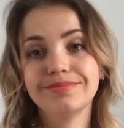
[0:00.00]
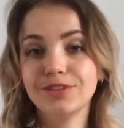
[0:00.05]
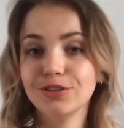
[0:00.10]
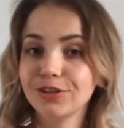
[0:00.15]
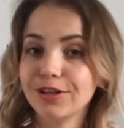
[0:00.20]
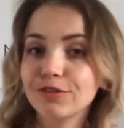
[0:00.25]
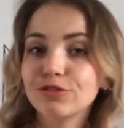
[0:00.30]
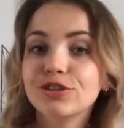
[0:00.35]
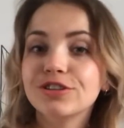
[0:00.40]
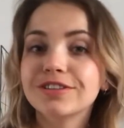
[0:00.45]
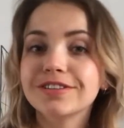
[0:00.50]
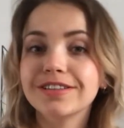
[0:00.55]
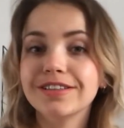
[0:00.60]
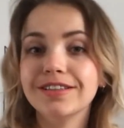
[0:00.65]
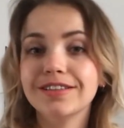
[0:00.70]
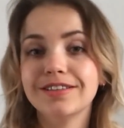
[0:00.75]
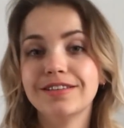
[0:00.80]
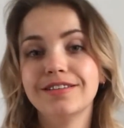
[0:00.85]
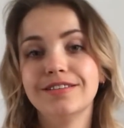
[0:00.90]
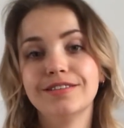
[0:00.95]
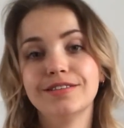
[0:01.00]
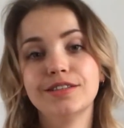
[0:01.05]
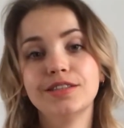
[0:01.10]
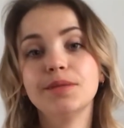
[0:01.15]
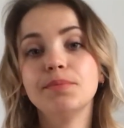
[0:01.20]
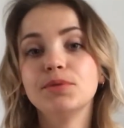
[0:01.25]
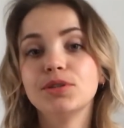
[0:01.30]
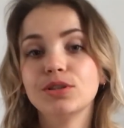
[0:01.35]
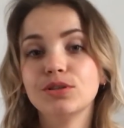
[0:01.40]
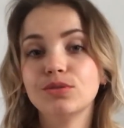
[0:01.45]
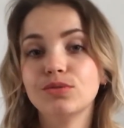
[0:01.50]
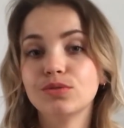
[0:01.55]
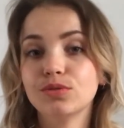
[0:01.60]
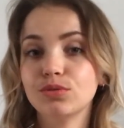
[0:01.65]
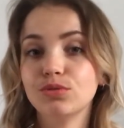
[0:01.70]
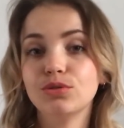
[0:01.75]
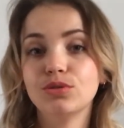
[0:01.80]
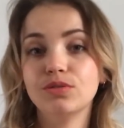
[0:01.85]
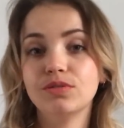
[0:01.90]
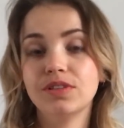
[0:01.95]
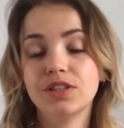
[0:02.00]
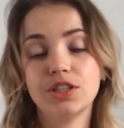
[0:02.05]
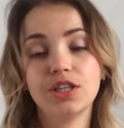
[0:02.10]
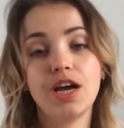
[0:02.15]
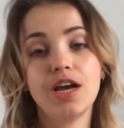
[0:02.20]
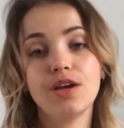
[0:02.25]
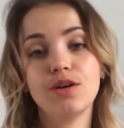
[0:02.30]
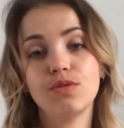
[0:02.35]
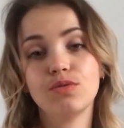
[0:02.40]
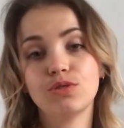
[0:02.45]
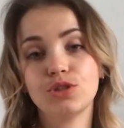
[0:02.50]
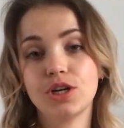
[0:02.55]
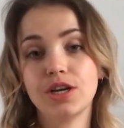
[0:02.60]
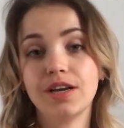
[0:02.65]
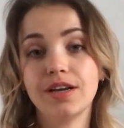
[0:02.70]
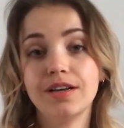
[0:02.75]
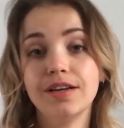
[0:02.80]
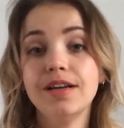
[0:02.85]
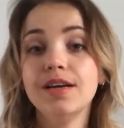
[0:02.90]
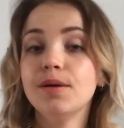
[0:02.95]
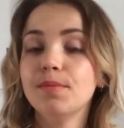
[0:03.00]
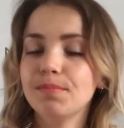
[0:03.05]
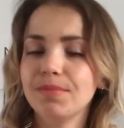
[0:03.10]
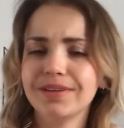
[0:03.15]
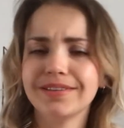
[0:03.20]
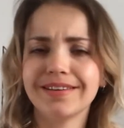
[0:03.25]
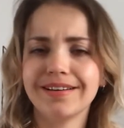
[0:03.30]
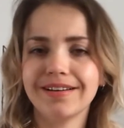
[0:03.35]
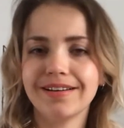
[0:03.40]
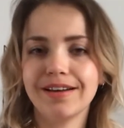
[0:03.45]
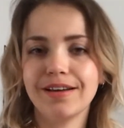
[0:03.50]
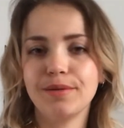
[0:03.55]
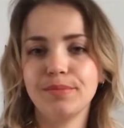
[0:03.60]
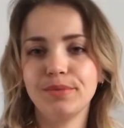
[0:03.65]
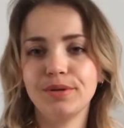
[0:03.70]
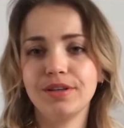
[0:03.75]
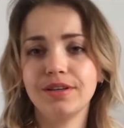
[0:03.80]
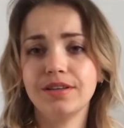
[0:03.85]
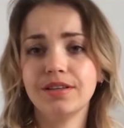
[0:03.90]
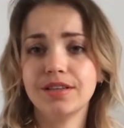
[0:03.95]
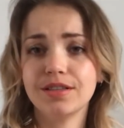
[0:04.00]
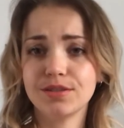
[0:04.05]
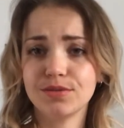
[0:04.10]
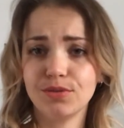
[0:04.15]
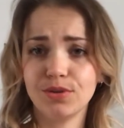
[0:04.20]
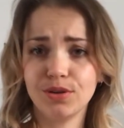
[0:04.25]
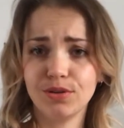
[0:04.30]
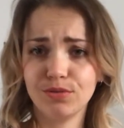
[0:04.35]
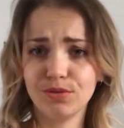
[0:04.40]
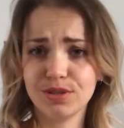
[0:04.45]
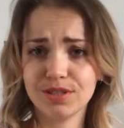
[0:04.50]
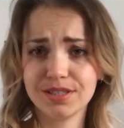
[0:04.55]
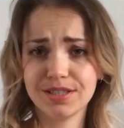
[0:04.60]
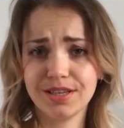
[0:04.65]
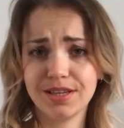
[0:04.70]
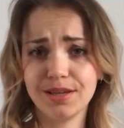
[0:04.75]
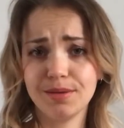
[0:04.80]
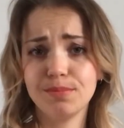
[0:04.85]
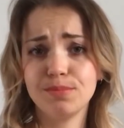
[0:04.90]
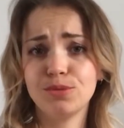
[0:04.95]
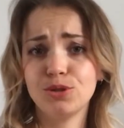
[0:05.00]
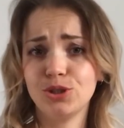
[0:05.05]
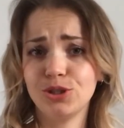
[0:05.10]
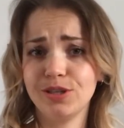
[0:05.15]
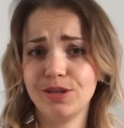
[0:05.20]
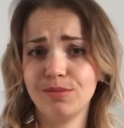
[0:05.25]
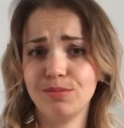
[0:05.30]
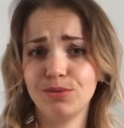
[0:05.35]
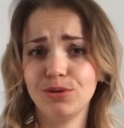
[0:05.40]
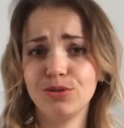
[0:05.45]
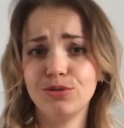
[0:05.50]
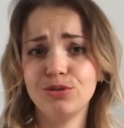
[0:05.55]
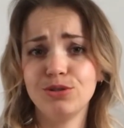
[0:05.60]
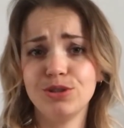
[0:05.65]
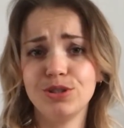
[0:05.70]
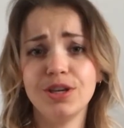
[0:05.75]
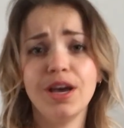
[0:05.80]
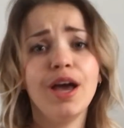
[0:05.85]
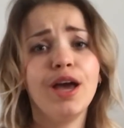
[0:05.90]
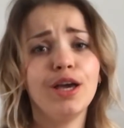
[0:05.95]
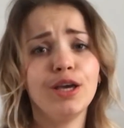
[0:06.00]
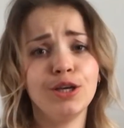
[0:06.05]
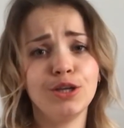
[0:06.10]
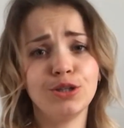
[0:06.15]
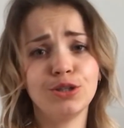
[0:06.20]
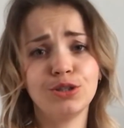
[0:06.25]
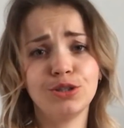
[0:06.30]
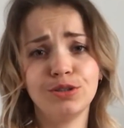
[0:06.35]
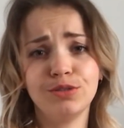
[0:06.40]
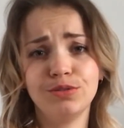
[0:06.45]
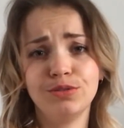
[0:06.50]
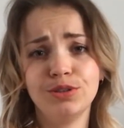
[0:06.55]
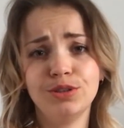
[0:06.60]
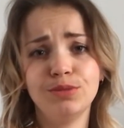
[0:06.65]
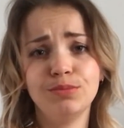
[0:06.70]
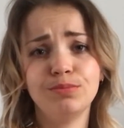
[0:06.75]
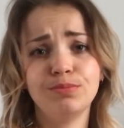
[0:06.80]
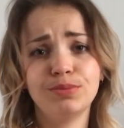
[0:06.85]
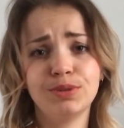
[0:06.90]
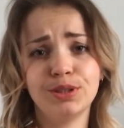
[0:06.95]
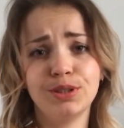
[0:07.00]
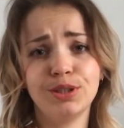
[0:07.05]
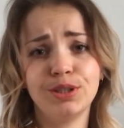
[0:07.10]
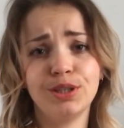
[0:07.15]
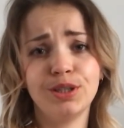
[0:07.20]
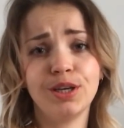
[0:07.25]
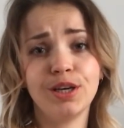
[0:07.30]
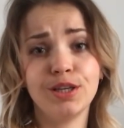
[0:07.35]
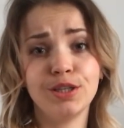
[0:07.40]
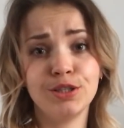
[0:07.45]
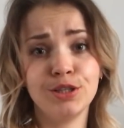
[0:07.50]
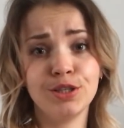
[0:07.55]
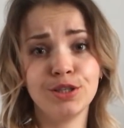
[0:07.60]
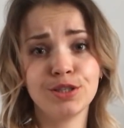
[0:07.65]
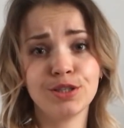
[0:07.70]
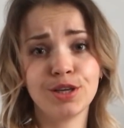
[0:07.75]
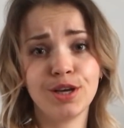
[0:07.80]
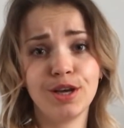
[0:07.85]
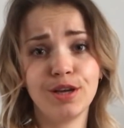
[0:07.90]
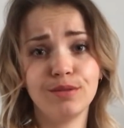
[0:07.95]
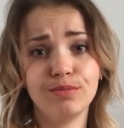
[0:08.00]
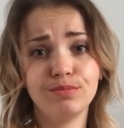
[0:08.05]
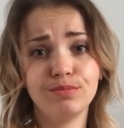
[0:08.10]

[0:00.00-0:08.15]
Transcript: To dla wszystkich sceptyków, którzy uważają, że matka karmi dla swojej własnej przyjemności i krzywdzi psychikę dziecka